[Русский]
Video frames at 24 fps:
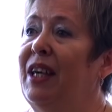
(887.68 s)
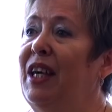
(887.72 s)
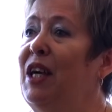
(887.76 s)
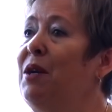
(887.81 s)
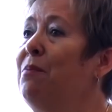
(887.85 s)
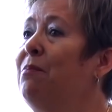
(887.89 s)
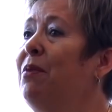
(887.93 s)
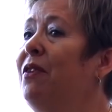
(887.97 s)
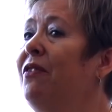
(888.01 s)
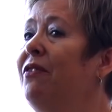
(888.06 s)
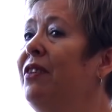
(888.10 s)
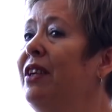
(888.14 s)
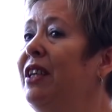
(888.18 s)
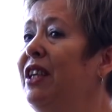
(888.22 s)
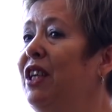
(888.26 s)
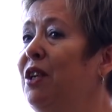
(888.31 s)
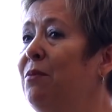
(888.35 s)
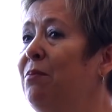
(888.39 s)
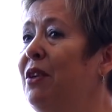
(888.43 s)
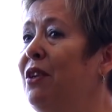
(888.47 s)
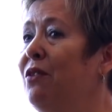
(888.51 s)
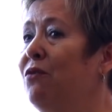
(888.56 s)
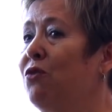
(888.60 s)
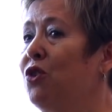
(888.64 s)
Кем бы вы
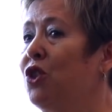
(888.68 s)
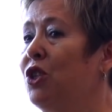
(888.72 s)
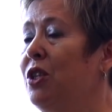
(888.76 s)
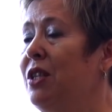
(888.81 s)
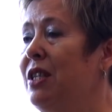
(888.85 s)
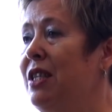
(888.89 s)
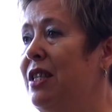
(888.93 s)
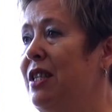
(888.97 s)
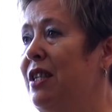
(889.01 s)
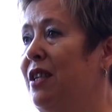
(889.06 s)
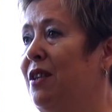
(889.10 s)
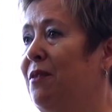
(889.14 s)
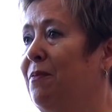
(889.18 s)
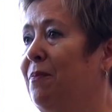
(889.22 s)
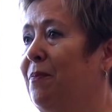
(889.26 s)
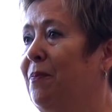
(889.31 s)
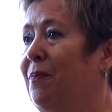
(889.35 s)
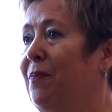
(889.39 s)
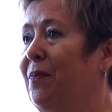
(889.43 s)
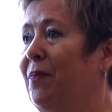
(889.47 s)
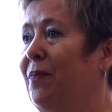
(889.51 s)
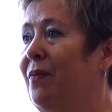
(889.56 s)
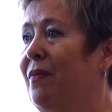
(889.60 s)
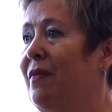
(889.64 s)
ни были в жизни,
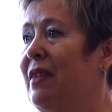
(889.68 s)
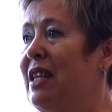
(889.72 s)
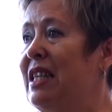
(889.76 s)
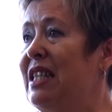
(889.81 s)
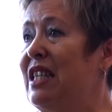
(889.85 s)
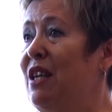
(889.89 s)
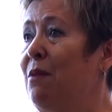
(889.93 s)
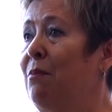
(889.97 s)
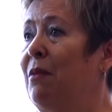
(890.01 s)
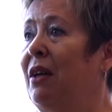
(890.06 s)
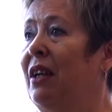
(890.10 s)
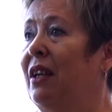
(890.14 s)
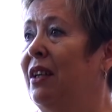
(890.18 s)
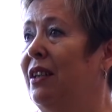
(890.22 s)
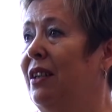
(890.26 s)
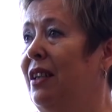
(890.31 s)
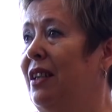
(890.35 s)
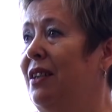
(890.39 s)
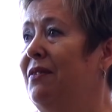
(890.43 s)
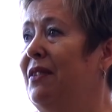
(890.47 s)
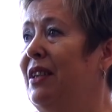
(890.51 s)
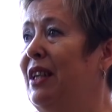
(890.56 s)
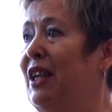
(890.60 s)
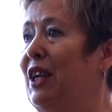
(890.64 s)
самое
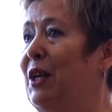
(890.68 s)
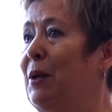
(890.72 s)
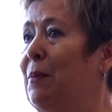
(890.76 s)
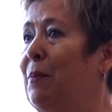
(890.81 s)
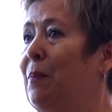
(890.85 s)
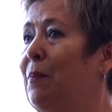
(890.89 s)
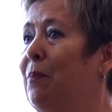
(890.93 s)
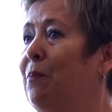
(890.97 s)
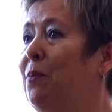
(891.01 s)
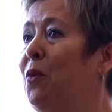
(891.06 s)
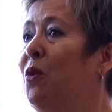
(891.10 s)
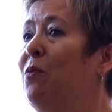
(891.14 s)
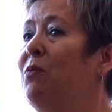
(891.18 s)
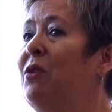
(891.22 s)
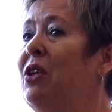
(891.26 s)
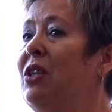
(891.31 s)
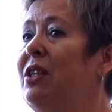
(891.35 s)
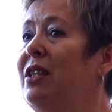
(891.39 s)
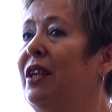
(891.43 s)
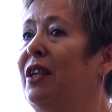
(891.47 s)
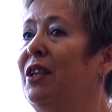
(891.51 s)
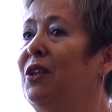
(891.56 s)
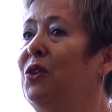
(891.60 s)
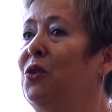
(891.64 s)
главное –
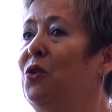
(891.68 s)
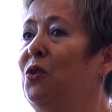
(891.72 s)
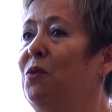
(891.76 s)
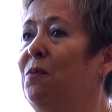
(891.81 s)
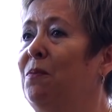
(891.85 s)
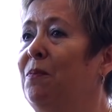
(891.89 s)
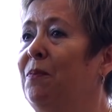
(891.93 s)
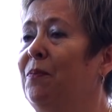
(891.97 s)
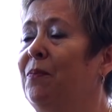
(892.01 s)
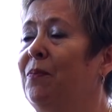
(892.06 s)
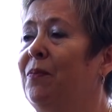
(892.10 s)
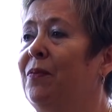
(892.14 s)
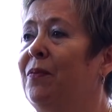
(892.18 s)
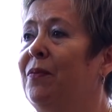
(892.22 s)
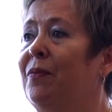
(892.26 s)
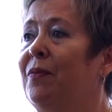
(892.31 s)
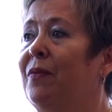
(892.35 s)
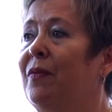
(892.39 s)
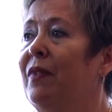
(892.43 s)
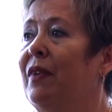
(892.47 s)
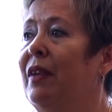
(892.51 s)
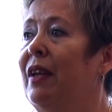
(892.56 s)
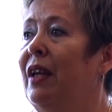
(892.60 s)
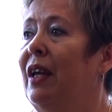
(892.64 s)
помните о том,
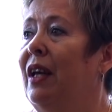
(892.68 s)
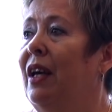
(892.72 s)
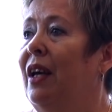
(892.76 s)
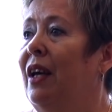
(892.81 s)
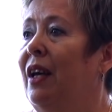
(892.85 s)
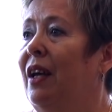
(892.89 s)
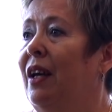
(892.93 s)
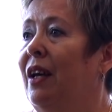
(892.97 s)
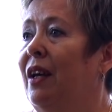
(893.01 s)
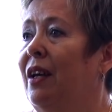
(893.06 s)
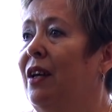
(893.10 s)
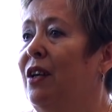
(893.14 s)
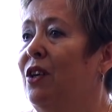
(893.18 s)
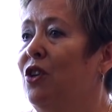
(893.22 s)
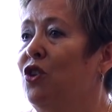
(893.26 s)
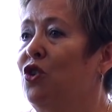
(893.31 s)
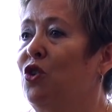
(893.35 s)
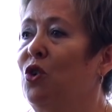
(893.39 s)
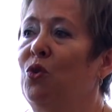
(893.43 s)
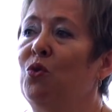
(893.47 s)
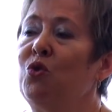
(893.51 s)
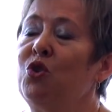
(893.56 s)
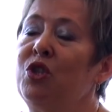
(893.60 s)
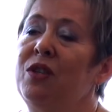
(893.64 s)

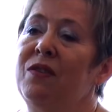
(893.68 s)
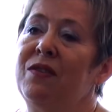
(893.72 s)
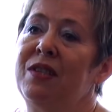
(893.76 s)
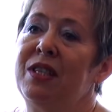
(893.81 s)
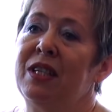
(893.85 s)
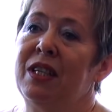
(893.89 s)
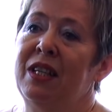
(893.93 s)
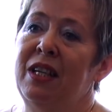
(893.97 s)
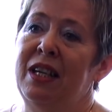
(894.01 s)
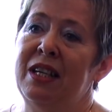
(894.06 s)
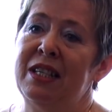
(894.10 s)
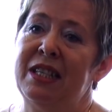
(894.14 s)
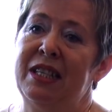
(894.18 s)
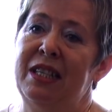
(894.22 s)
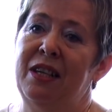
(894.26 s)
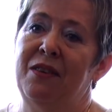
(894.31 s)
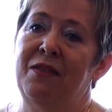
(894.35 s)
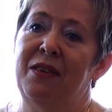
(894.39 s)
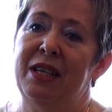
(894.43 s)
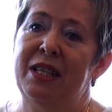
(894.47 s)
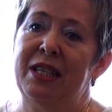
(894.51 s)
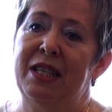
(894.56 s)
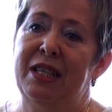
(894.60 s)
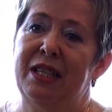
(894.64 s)
что нужно всегда
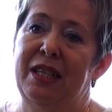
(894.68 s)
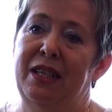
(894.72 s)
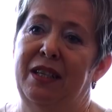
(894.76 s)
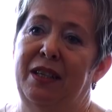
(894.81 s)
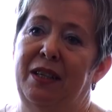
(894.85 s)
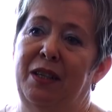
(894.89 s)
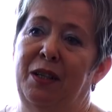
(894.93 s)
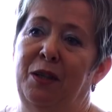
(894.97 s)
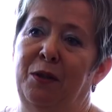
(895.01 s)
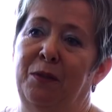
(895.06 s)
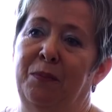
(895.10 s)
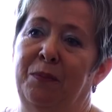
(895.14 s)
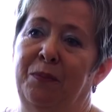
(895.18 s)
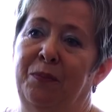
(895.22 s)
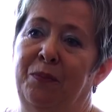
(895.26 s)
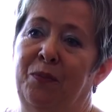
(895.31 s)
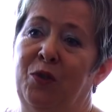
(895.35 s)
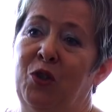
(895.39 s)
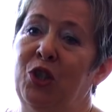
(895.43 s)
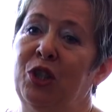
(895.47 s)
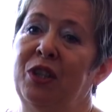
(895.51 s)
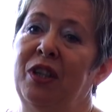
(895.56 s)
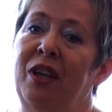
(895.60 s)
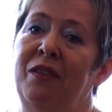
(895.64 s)
оставаться
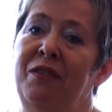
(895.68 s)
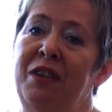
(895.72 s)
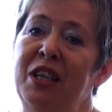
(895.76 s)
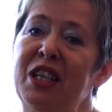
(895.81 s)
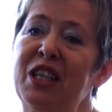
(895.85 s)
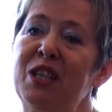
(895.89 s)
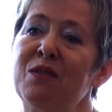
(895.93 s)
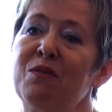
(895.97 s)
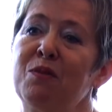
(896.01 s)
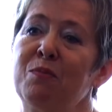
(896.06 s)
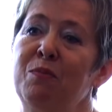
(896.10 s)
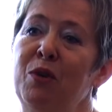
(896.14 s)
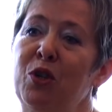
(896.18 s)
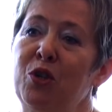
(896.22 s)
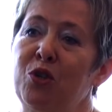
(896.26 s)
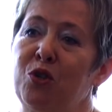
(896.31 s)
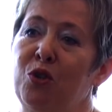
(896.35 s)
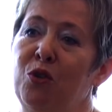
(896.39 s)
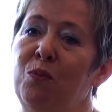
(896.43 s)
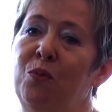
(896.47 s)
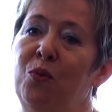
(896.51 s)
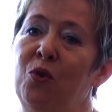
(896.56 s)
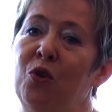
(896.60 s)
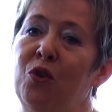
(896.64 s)
человеком с
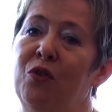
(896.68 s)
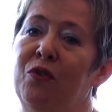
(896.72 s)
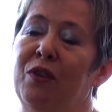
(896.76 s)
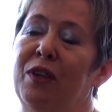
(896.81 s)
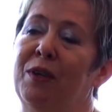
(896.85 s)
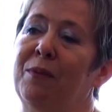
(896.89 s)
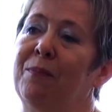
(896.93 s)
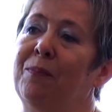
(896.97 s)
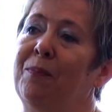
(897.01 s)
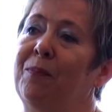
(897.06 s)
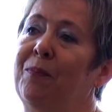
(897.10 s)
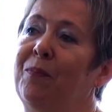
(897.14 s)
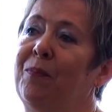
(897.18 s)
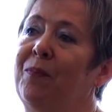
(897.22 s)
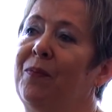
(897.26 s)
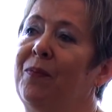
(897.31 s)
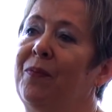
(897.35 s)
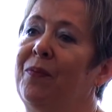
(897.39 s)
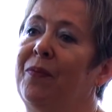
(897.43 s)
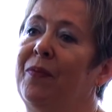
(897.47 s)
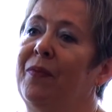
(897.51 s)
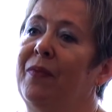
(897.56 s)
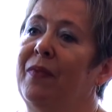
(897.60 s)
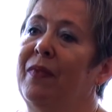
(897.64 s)
большой буквы,
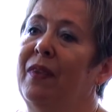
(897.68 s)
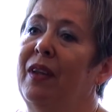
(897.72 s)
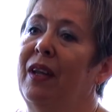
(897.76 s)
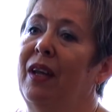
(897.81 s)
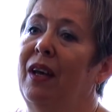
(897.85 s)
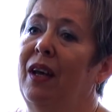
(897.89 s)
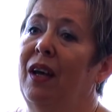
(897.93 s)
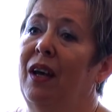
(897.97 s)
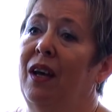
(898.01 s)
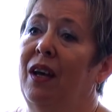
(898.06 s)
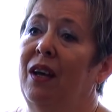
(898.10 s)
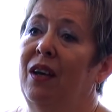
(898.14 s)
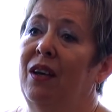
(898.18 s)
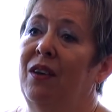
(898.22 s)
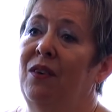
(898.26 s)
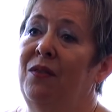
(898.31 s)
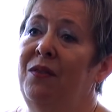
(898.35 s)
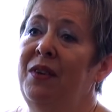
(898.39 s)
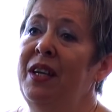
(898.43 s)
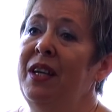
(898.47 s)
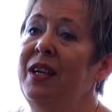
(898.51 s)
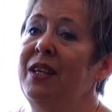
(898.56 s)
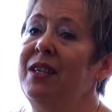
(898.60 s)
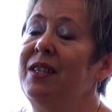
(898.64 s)

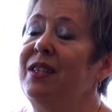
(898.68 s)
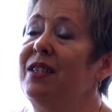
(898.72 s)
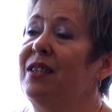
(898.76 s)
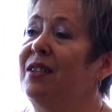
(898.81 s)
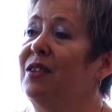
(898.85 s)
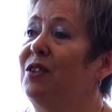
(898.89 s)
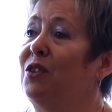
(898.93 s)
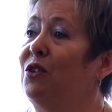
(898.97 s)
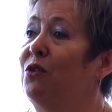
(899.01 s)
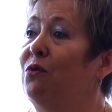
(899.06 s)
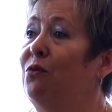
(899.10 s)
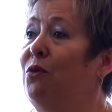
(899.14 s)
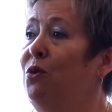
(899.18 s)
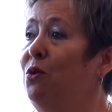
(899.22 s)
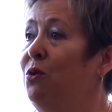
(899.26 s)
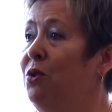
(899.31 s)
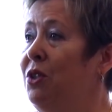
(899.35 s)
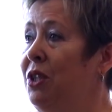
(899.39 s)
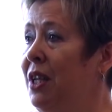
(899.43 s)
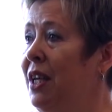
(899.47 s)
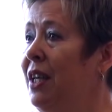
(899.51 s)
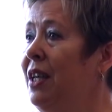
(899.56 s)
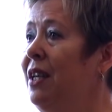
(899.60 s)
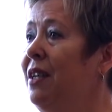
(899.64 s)
верить в
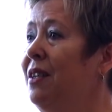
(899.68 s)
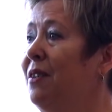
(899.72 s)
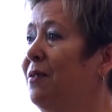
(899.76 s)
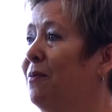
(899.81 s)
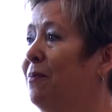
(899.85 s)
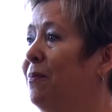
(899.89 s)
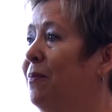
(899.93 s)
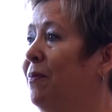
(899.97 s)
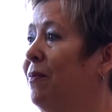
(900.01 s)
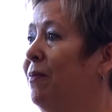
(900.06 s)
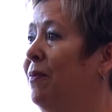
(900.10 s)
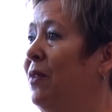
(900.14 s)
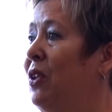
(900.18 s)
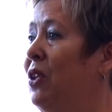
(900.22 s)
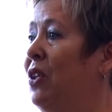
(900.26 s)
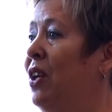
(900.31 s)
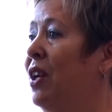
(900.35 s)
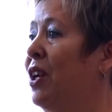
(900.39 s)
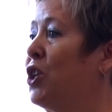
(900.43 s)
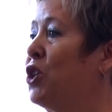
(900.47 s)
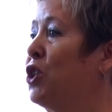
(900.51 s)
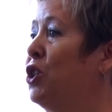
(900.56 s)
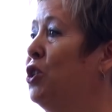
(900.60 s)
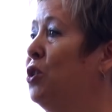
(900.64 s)
людей и
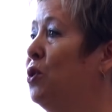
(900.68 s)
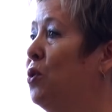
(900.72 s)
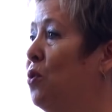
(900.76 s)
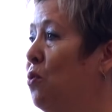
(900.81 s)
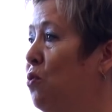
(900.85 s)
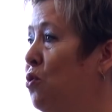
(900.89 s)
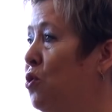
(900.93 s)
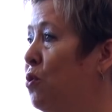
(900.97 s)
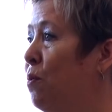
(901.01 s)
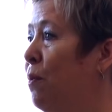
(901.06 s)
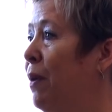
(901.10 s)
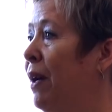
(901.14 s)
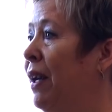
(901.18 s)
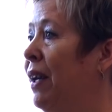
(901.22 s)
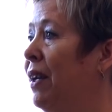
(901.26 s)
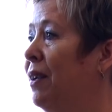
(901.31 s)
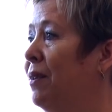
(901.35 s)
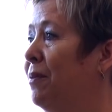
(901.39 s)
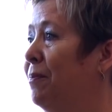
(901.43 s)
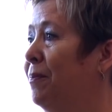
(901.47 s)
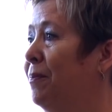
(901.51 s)
дорожить дружбой.